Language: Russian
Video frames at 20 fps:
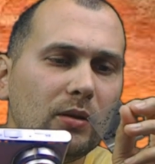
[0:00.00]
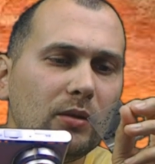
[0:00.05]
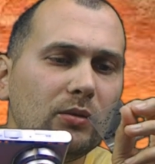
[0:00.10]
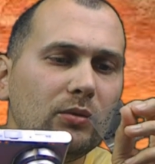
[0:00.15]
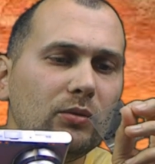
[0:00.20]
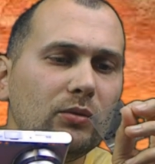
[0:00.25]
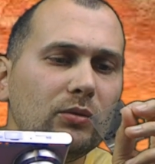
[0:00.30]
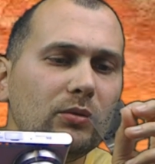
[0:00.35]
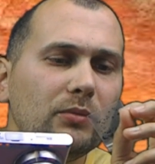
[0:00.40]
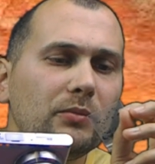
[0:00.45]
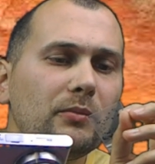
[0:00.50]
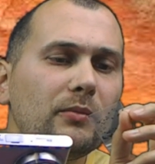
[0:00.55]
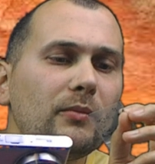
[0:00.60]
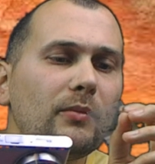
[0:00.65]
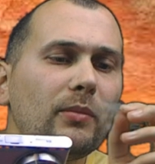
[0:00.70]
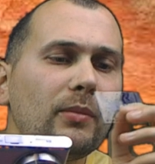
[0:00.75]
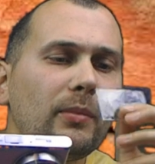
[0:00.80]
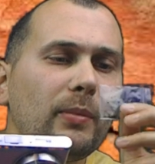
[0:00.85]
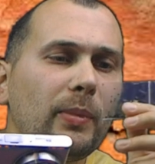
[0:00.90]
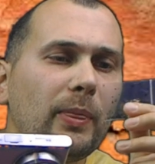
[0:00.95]
Ну,
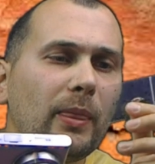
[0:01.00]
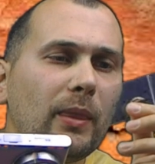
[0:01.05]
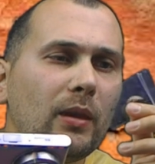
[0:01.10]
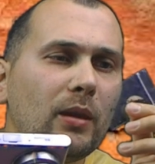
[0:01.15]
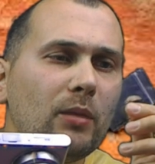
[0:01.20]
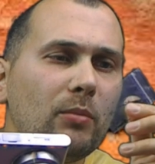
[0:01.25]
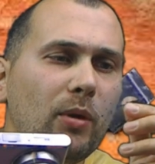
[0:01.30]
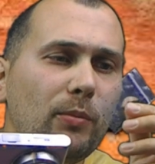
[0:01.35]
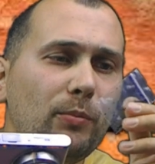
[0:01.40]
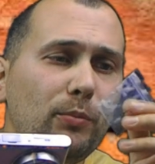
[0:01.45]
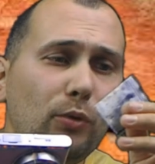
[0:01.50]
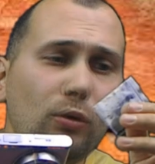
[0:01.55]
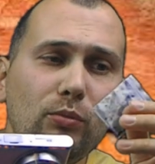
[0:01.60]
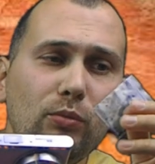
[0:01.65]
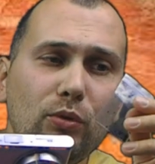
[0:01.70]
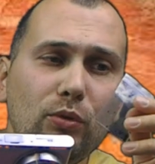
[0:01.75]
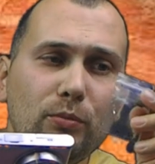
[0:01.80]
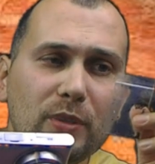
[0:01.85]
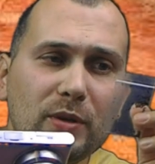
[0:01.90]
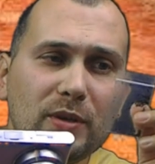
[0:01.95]

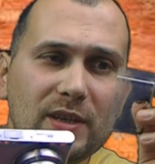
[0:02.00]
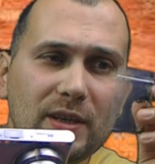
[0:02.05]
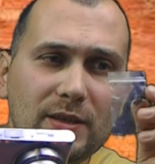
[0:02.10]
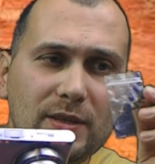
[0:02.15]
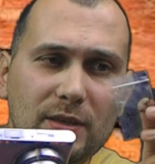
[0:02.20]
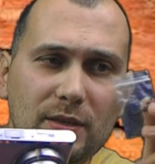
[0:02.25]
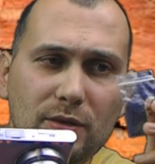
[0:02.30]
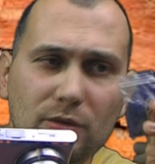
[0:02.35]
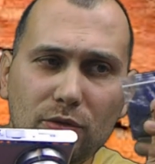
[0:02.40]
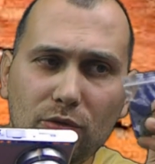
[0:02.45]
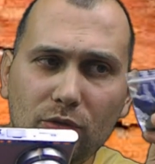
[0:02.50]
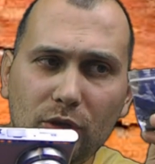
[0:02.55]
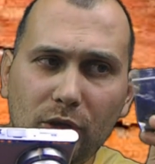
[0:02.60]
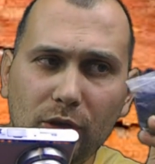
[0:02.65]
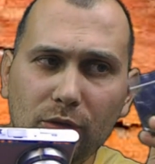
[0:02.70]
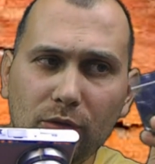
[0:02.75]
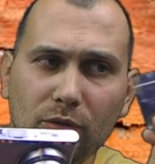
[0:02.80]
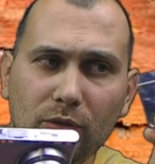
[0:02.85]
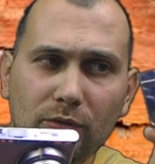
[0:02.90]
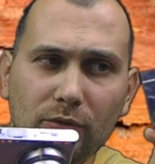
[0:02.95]
попробую посадить эту
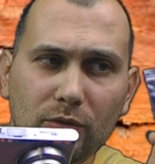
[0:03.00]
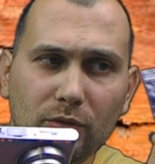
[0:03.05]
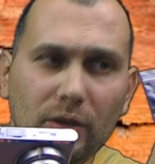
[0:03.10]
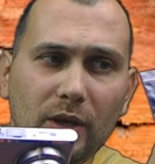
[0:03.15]
хреновину.